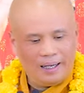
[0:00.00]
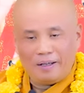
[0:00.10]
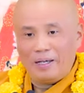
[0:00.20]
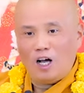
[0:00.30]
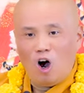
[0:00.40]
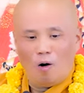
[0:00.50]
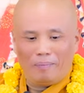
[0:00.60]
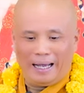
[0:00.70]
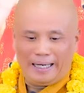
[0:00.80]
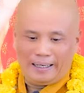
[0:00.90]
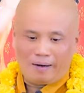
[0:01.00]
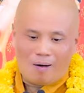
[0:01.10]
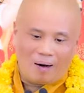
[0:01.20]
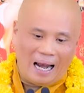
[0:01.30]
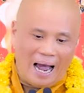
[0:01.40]
Thì bây giờ hôm nay nó
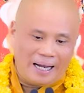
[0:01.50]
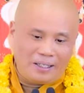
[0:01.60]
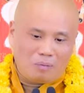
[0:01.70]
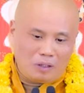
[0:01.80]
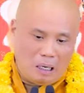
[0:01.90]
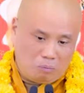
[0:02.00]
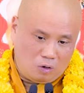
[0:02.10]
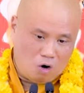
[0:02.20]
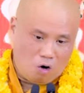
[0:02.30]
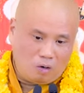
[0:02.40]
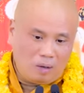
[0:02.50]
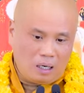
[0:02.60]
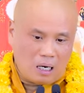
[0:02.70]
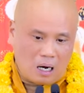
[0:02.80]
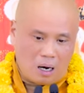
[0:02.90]
còn lại trong vòng khoảng
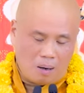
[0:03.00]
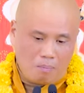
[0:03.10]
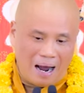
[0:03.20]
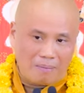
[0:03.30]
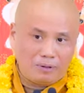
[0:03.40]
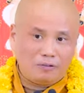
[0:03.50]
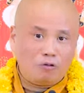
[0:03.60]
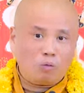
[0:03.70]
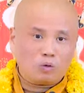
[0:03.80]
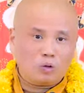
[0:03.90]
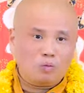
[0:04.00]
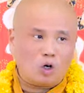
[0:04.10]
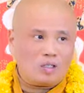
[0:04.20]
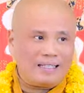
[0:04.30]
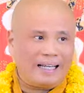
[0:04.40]
ba mươi phút, chúng
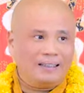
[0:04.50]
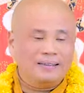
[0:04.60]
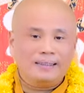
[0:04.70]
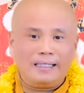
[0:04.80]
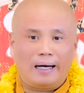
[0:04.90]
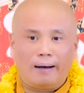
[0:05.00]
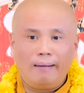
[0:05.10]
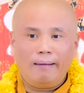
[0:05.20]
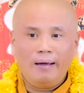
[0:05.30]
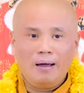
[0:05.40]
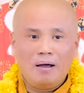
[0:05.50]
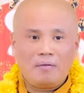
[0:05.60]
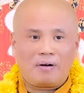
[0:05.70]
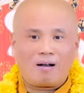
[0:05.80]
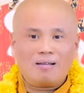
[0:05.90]
tôi sẽ hướng dẫn
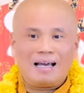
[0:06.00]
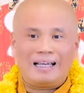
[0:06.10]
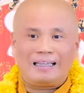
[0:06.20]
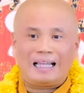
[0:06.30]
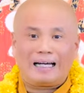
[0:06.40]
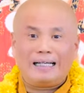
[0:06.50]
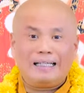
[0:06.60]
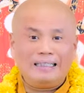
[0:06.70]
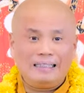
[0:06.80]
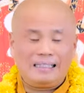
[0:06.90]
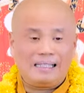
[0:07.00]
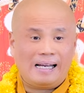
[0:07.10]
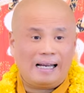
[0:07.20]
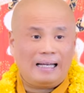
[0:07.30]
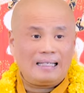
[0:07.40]
và có thầy Tánh
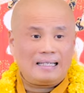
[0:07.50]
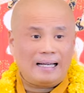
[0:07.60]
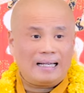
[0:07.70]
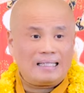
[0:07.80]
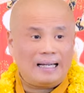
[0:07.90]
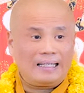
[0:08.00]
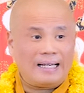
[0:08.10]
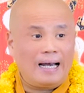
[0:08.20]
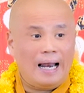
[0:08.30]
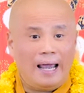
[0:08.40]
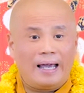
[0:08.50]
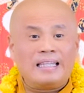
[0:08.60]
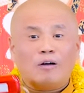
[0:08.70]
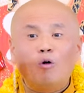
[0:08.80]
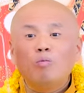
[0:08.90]
sẽ sẽ sẽ sẽ lễ
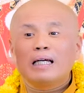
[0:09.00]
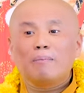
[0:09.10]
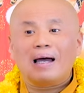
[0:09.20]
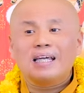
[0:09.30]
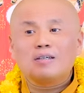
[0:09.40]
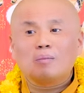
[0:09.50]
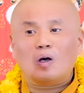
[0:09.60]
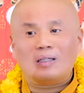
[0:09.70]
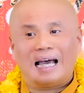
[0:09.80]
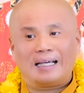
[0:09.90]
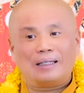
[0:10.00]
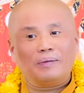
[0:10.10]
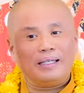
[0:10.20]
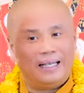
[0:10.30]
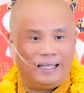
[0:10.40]
theo đúng cái máy chúng tôi tặng cho
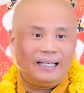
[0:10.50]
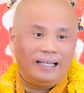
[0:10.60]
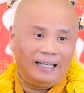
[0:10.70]
quý vị.